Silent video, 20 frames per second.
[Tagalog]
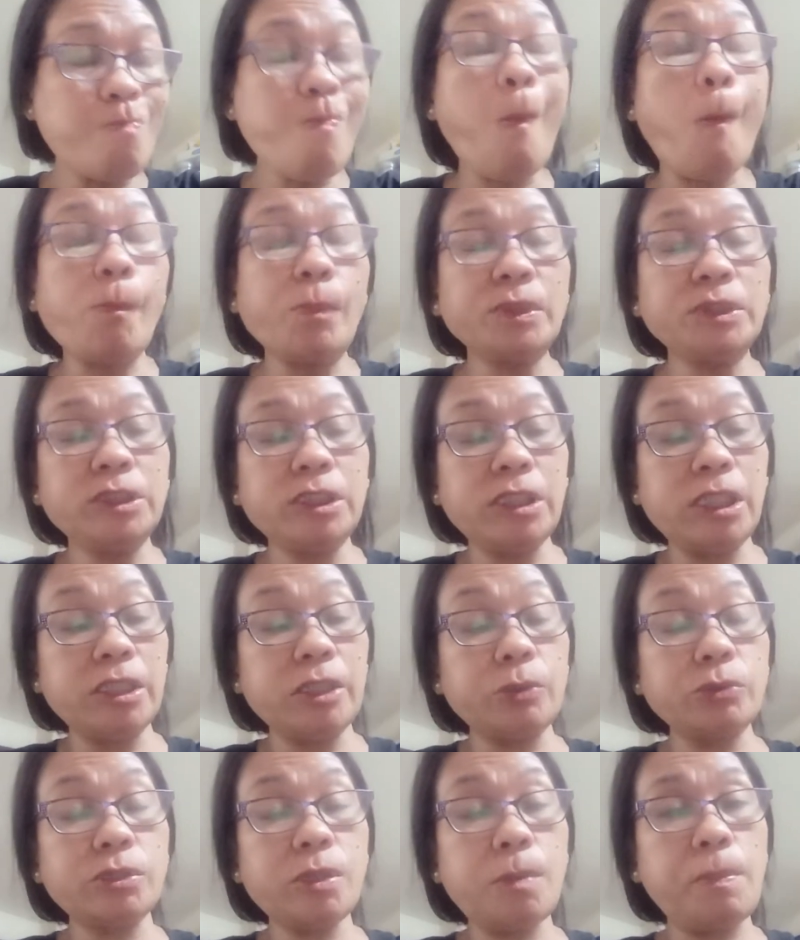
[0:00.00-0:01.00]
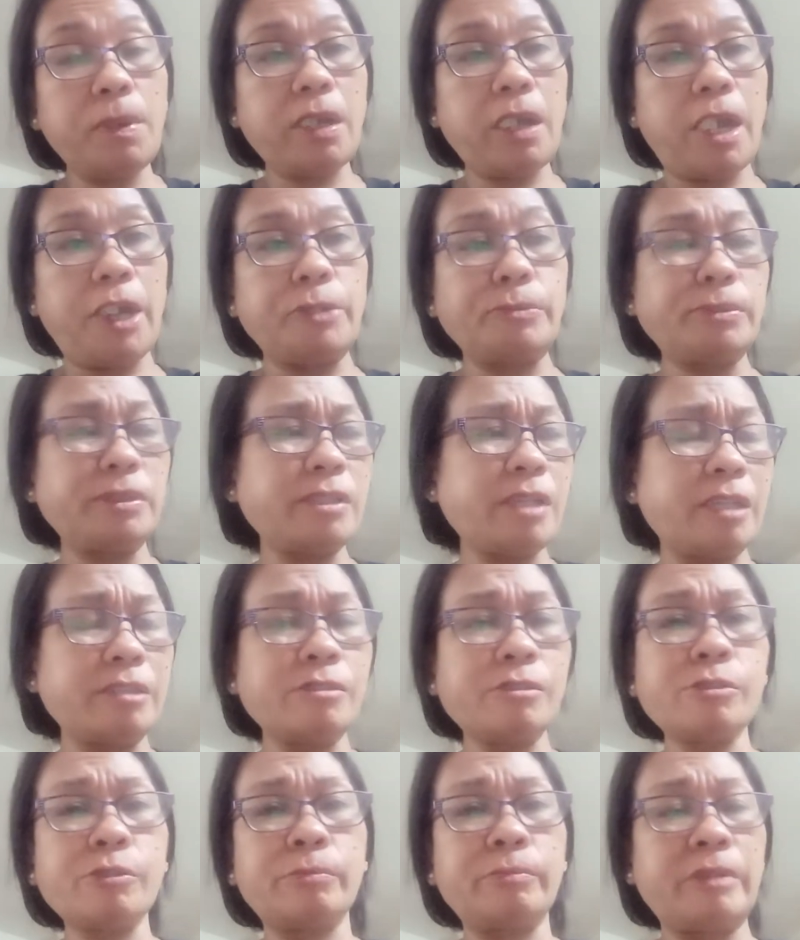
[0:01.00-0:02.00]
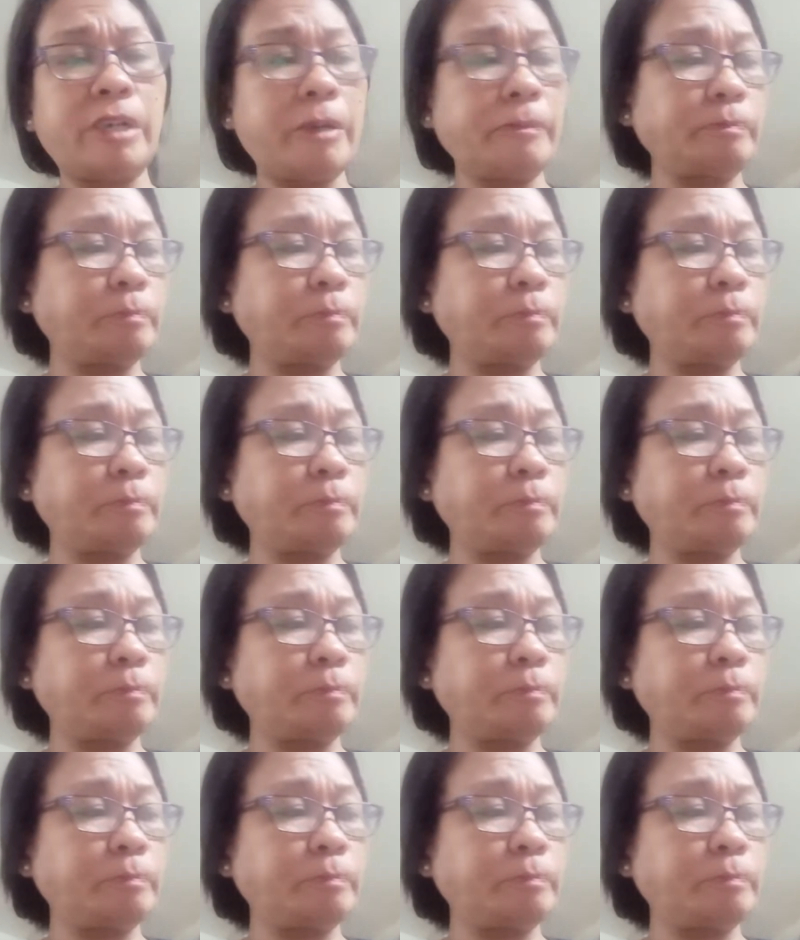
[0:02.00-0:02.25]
Masilan ako sa pagkain, masyado sobra.